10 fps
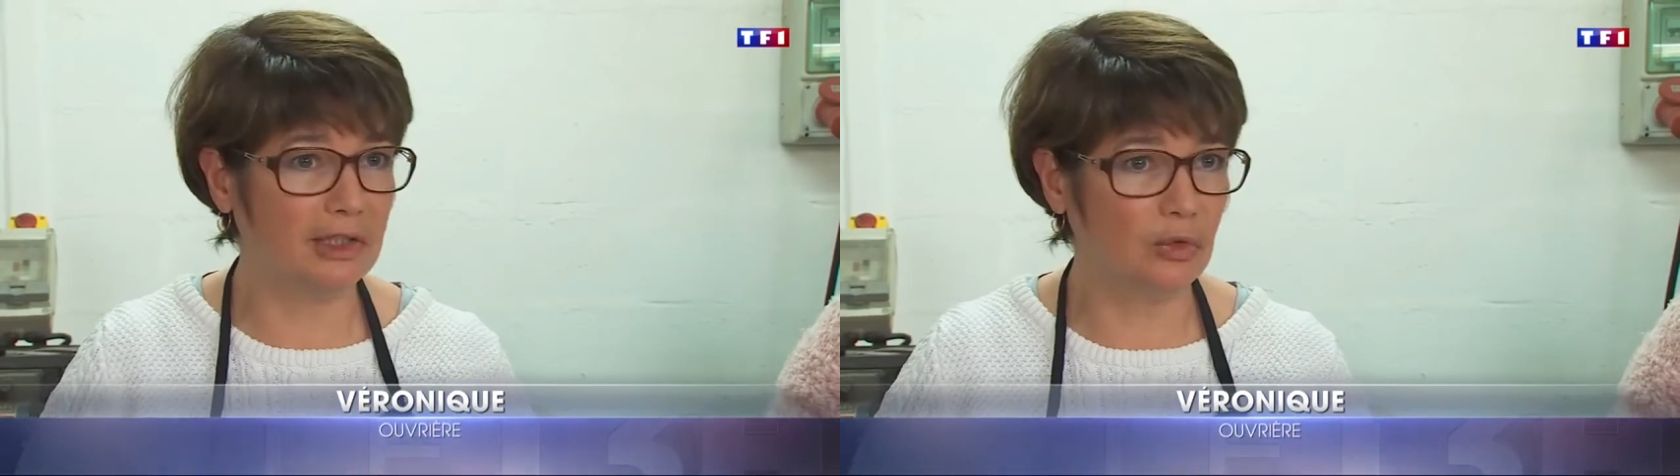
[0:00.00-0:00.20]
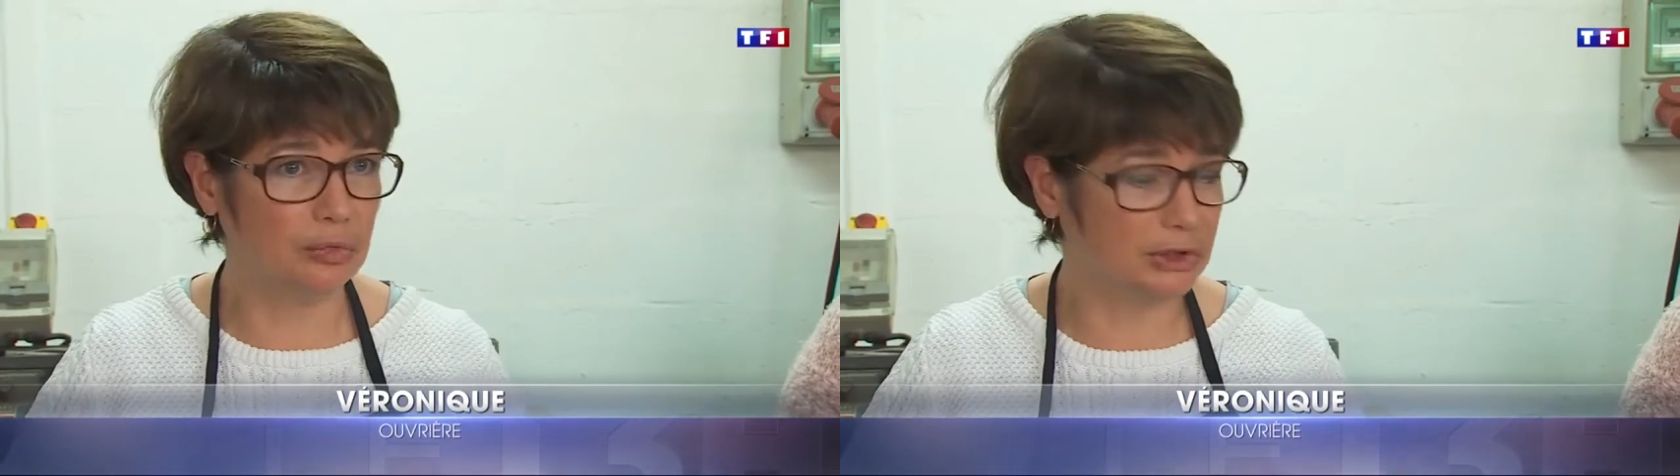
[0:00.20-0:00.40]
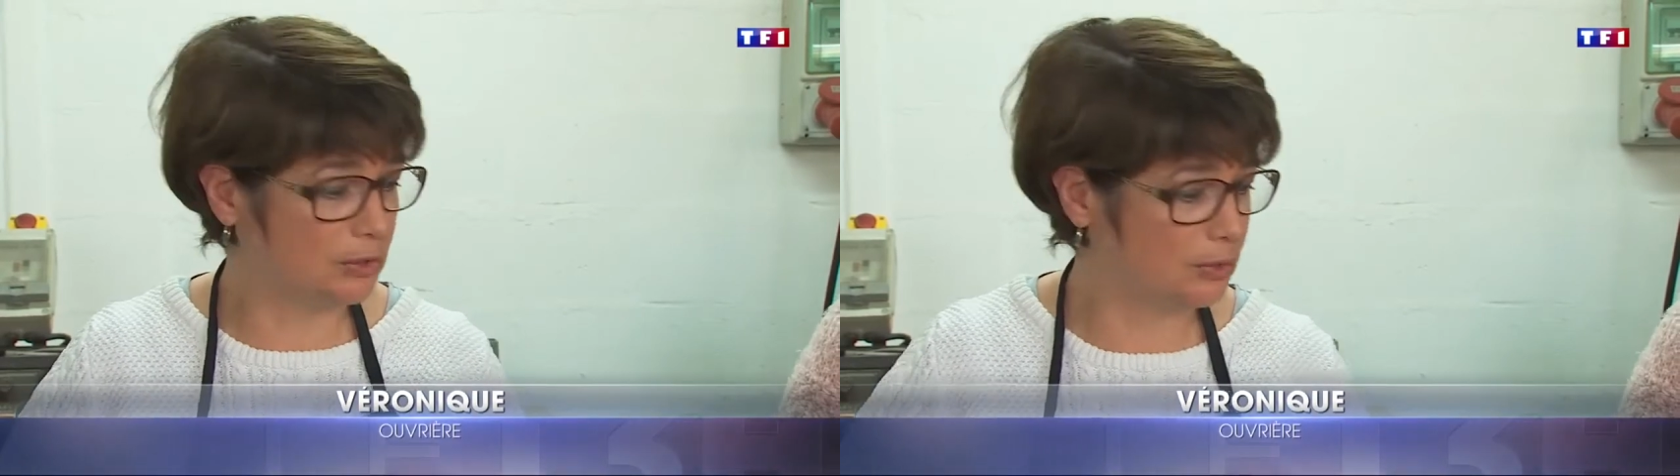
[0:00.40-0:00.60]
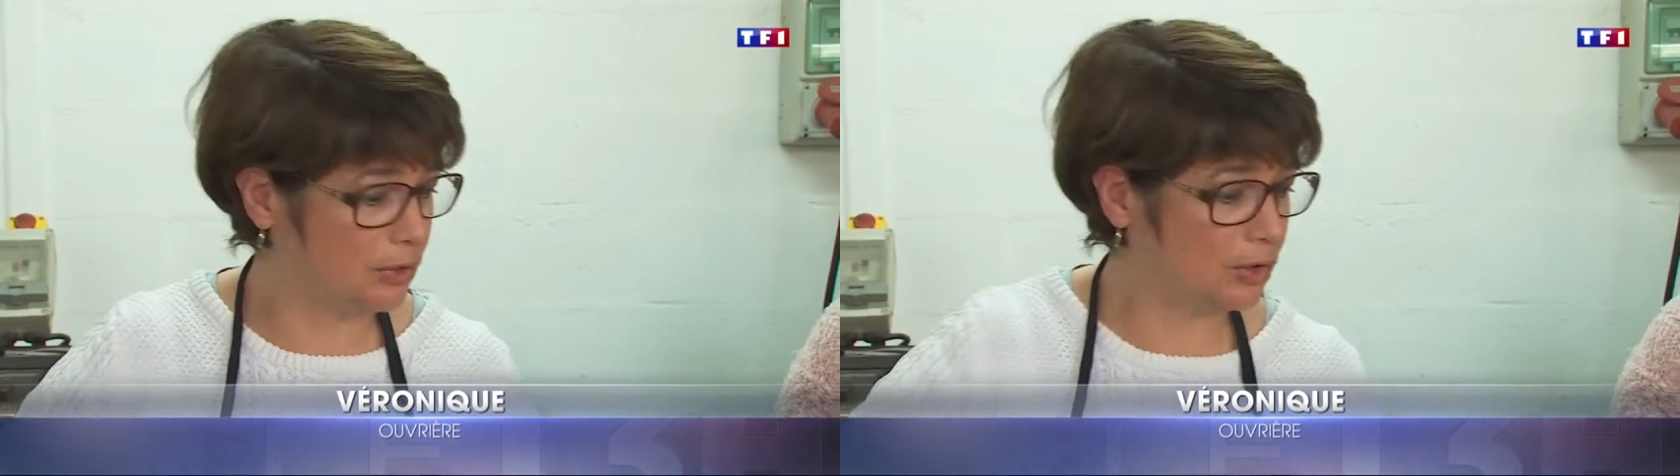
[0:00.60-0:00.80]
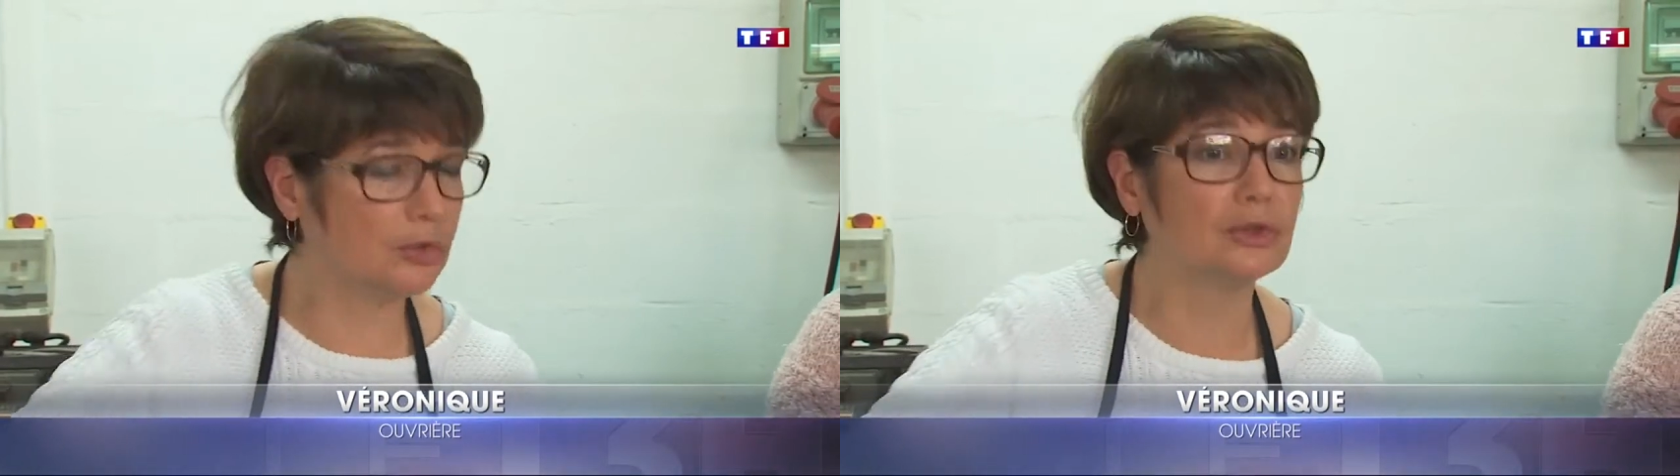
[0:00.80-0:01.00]
qu'on puisse euh,
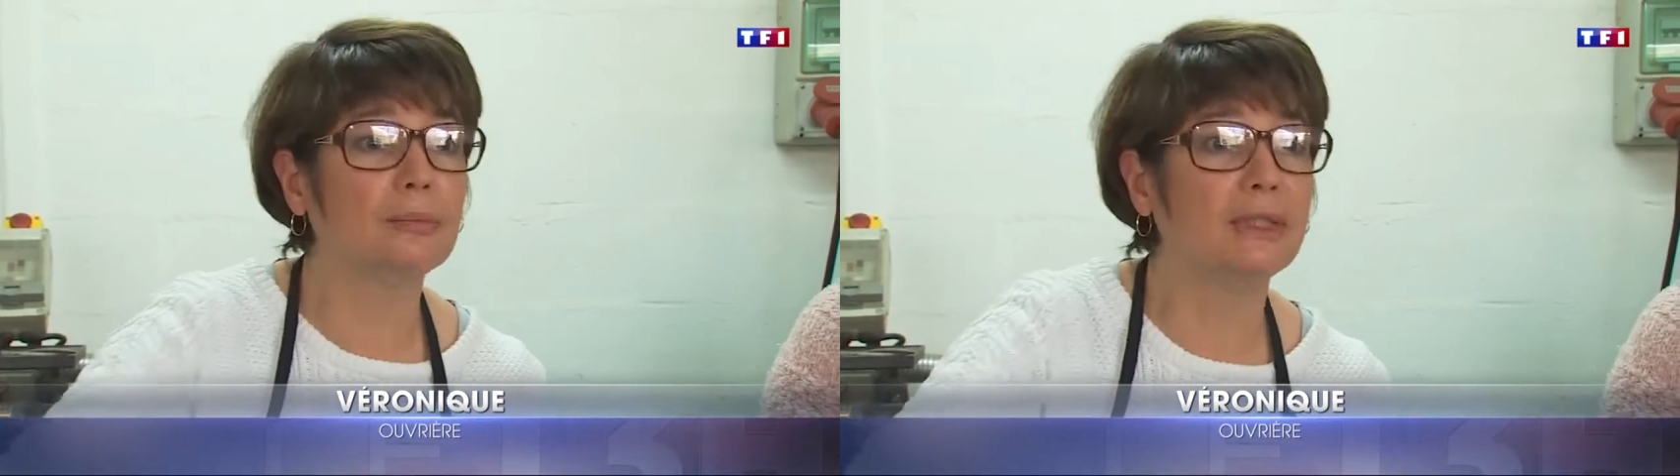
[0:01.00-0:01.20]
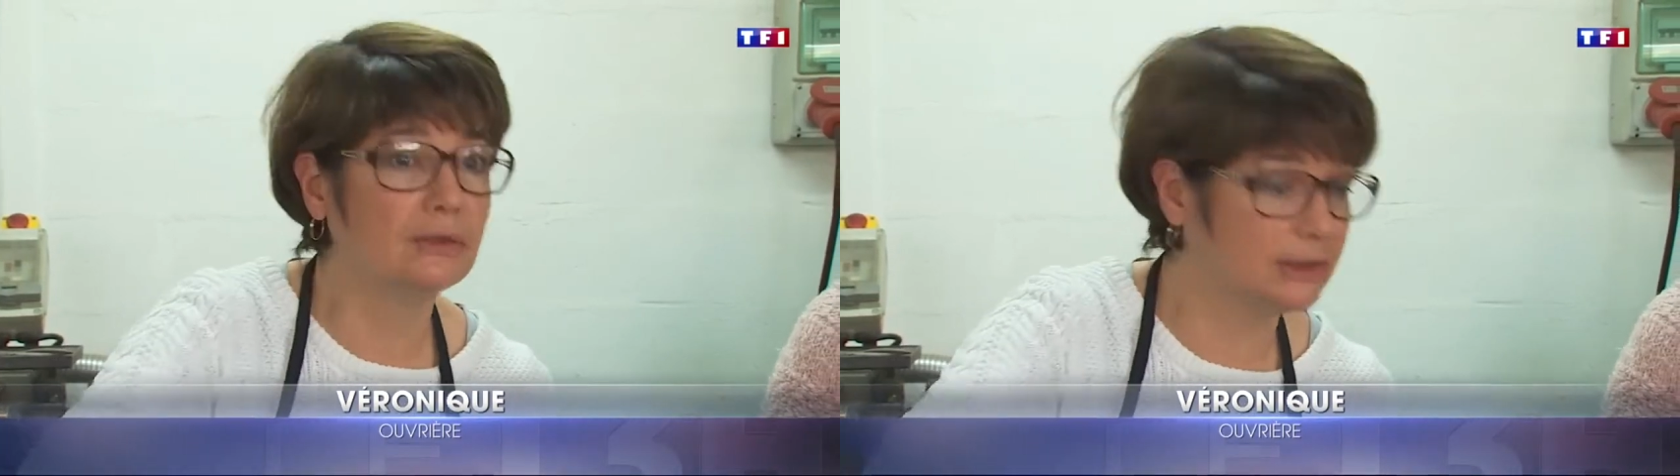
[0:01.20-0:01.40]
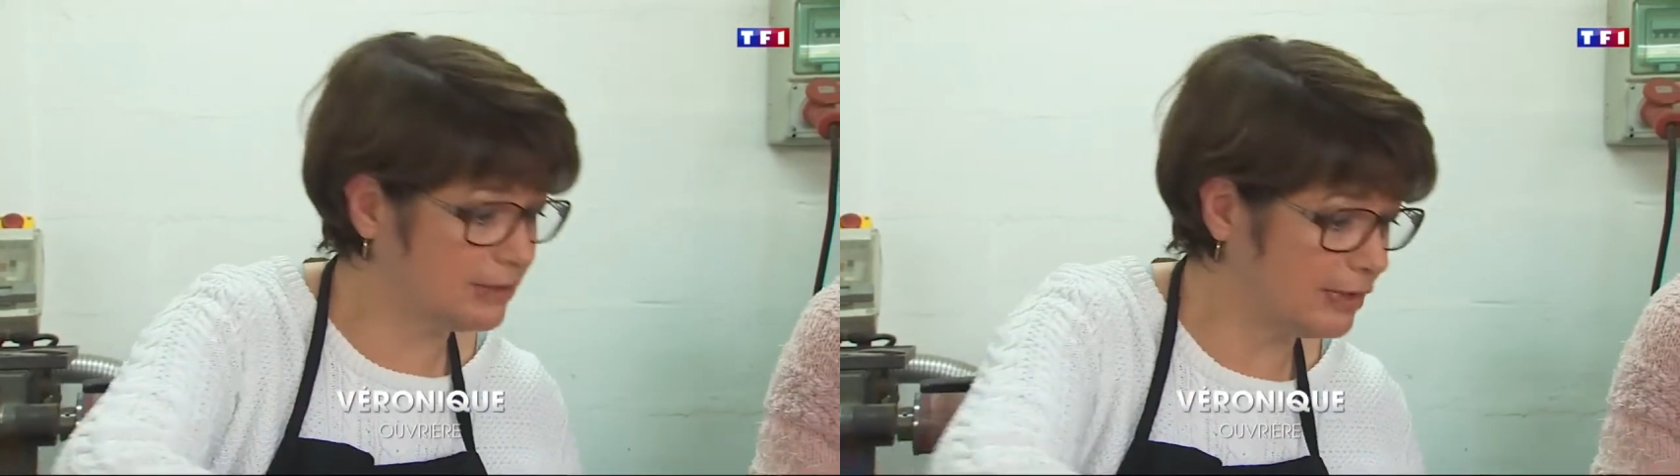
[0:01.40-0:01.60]
leur transmettre notre